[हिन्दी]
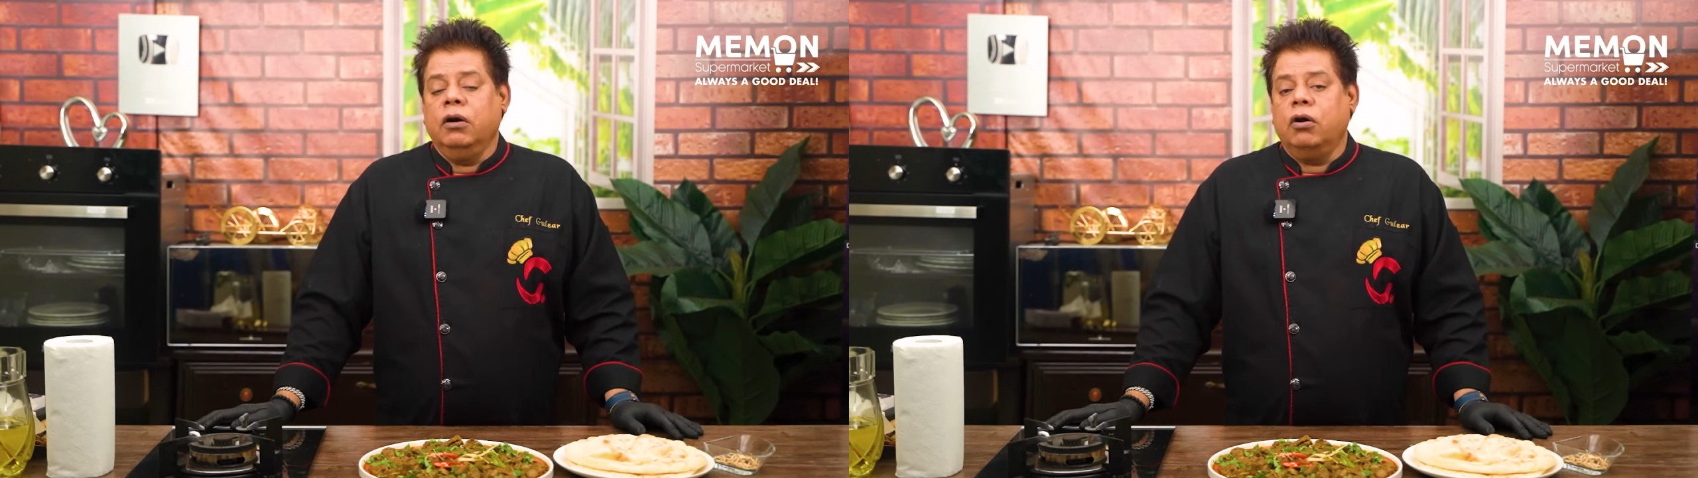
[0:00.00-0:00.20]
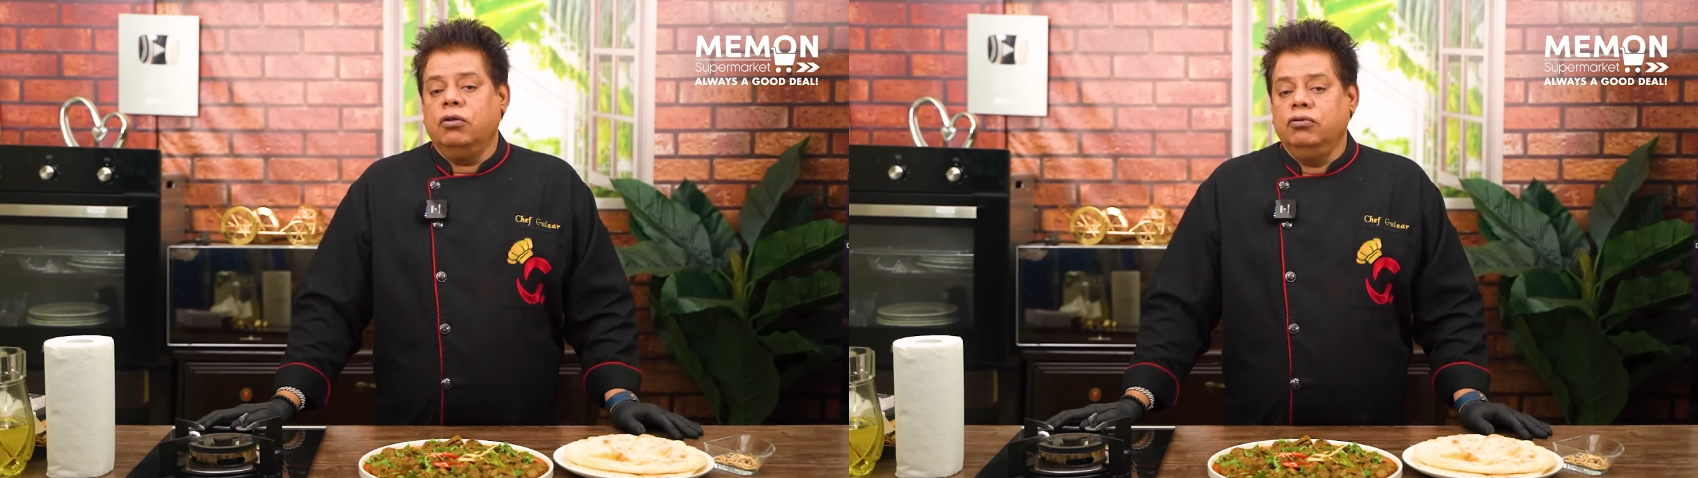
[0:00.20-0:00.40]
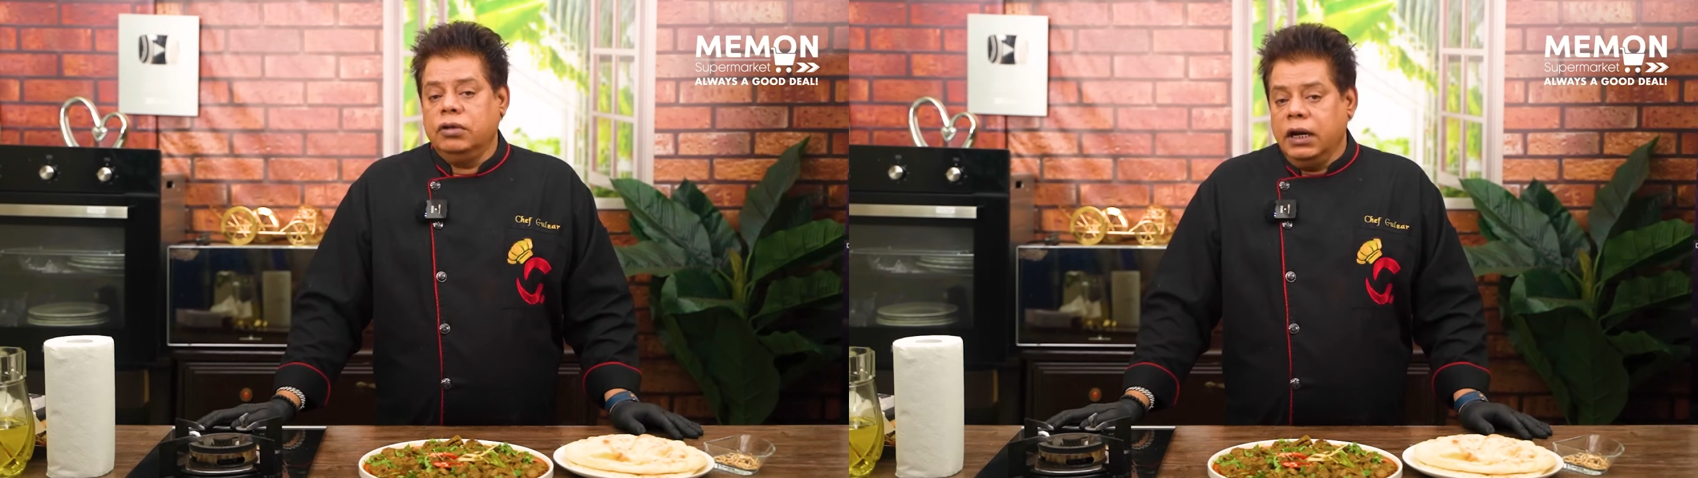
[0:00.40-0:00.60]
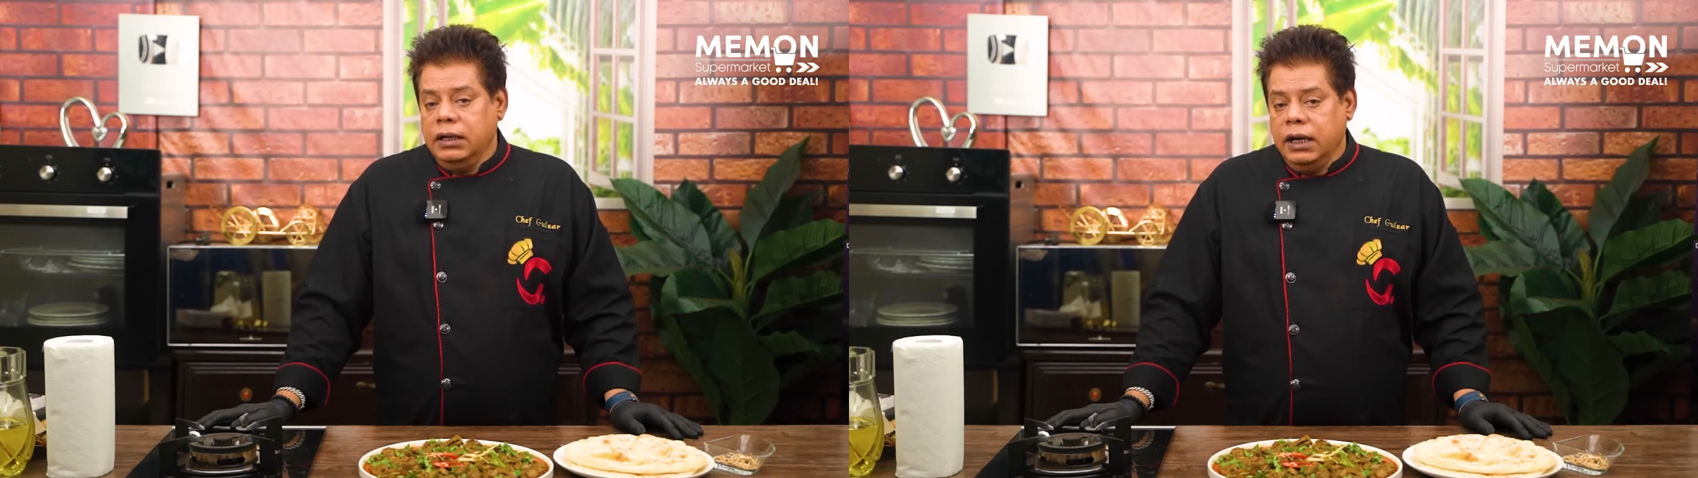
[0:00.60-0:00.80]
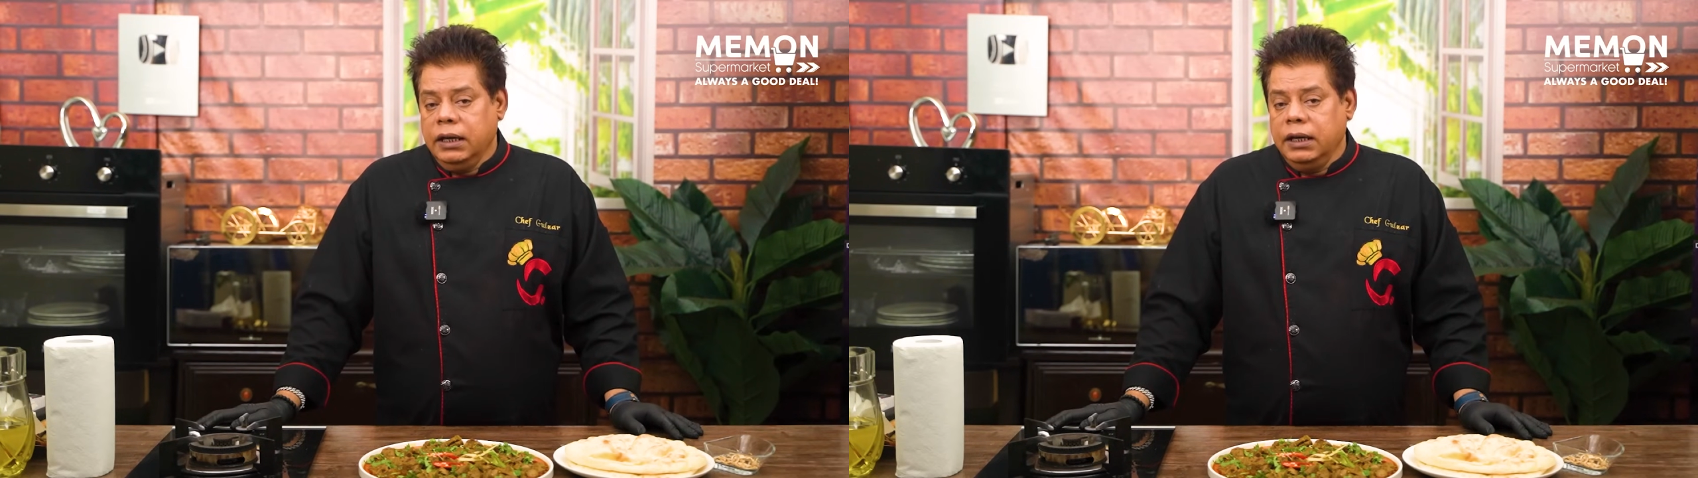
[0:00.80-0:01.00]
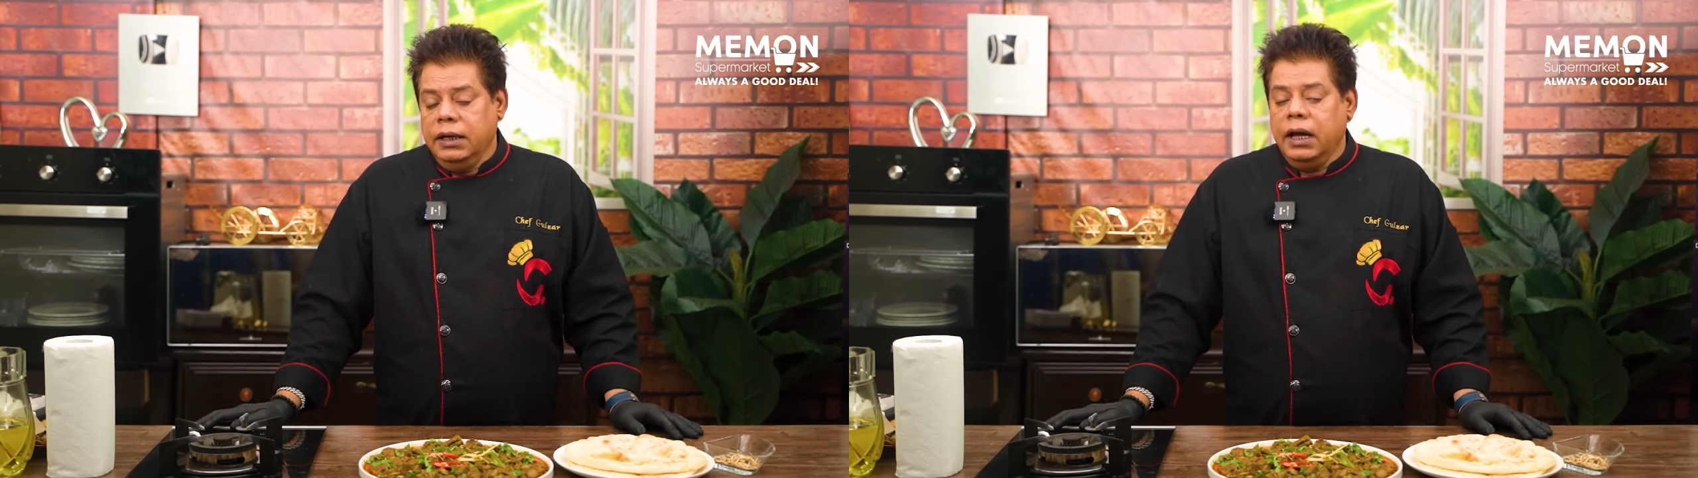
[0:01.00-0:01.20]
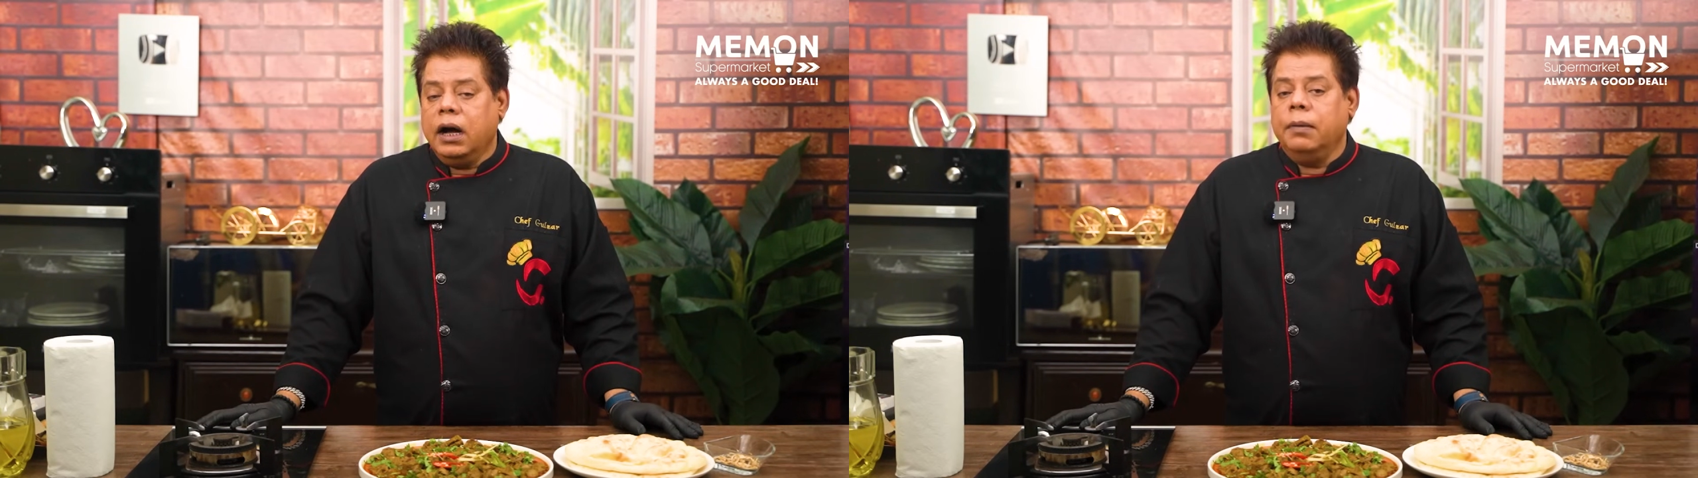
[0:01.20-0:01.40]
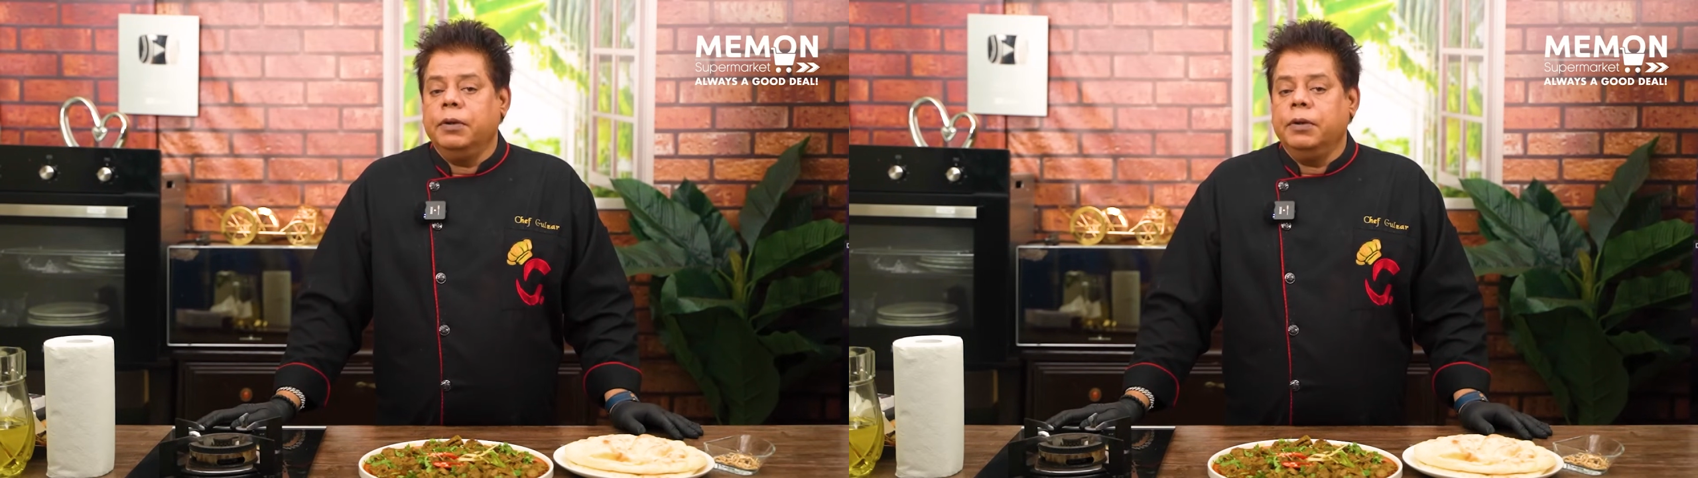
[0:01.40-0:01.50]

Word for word: और दूसरा ये है कि ये